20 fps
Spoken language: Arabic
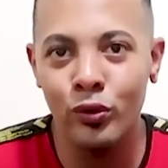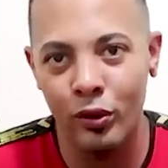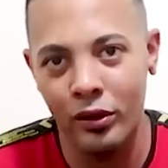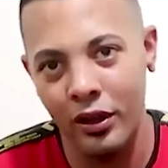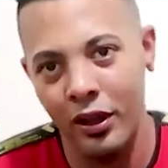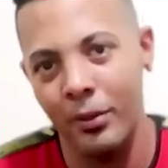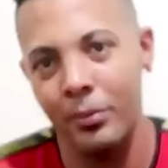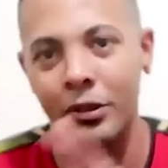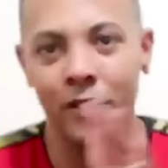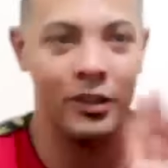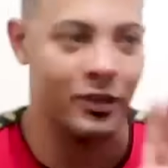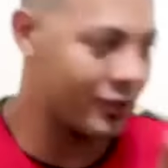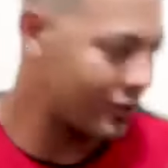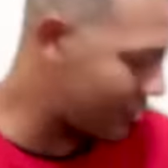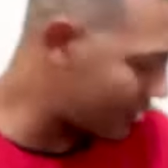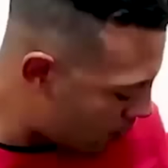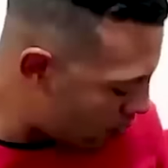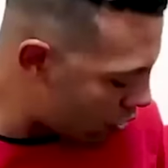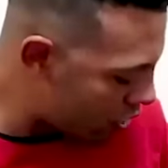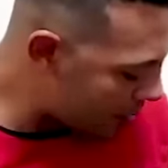والابيض
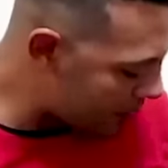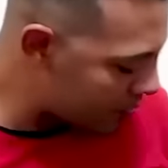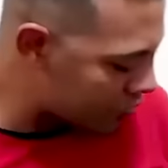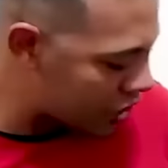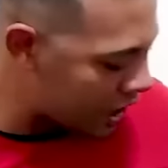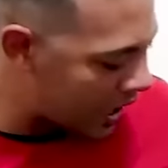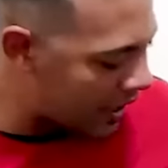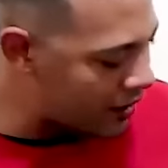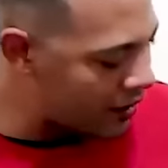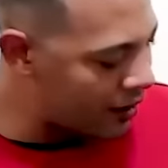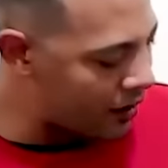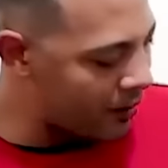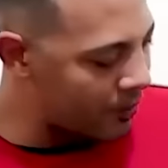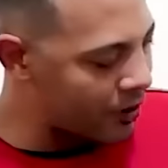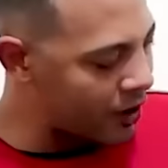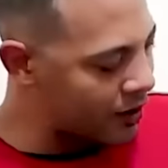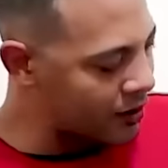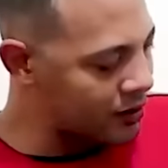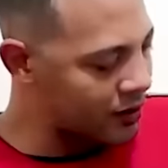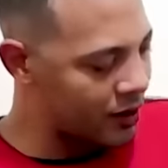ممكن يمشي عليه
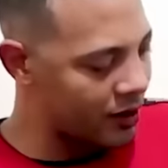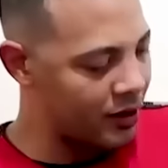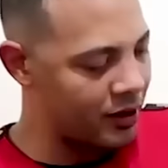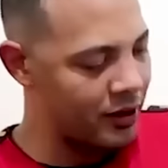الابيض